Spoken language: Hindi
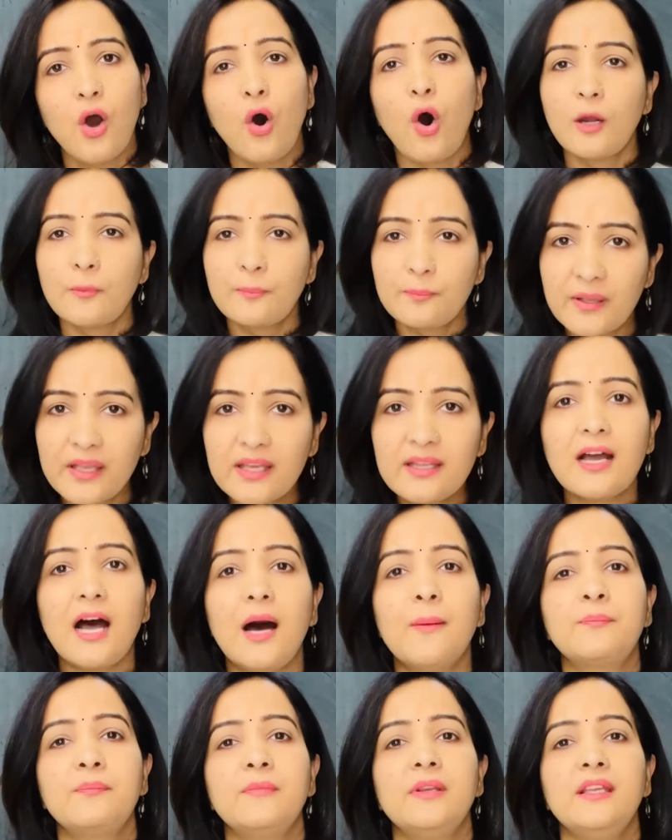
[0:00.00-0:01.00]
और फिर
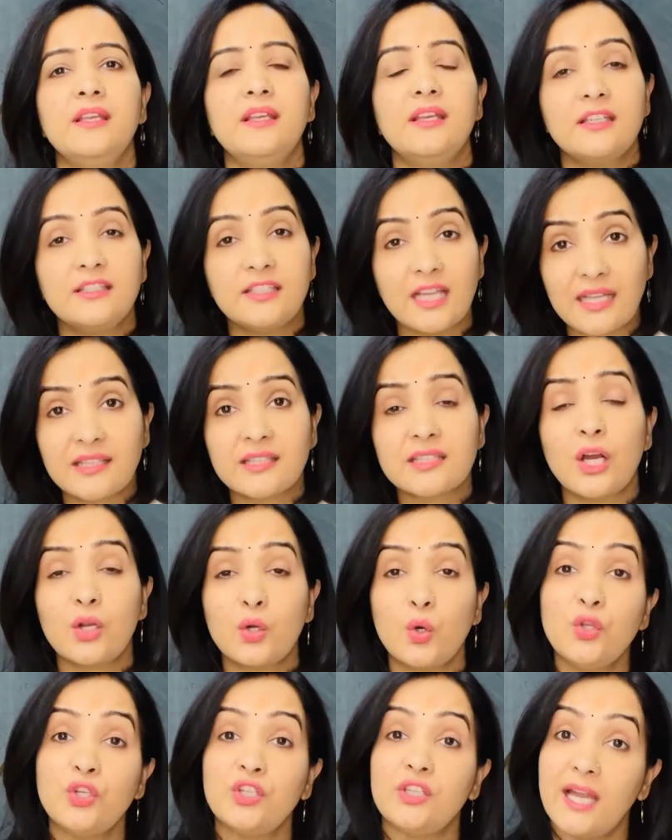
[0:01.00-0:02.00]
अपनी यात्रा
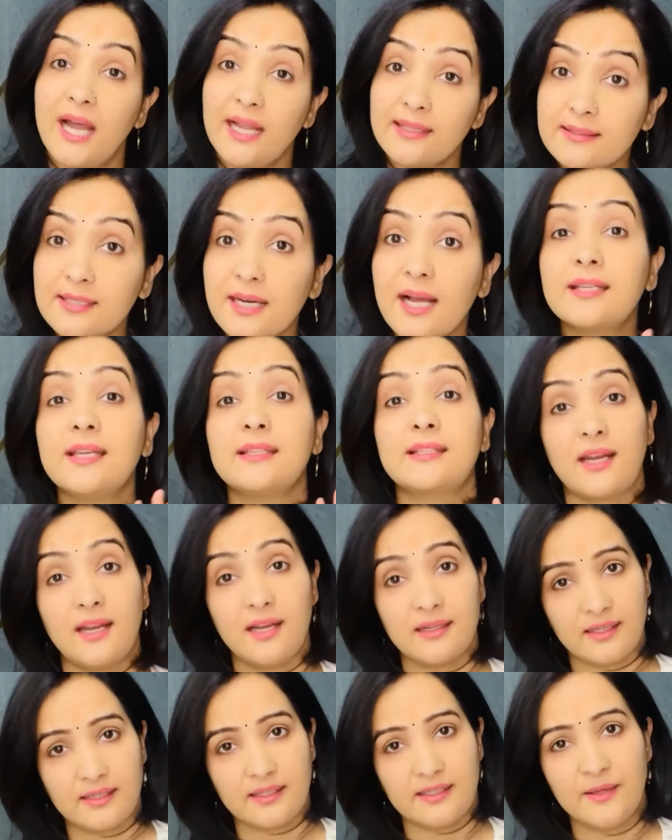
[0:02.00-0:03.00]
को यात्रा की तरह
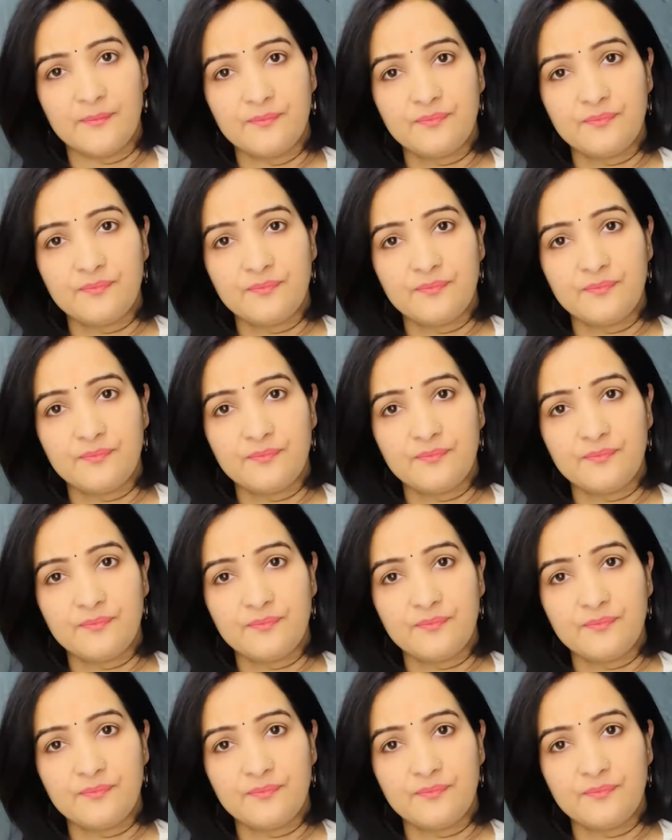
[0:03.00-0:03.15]
करिए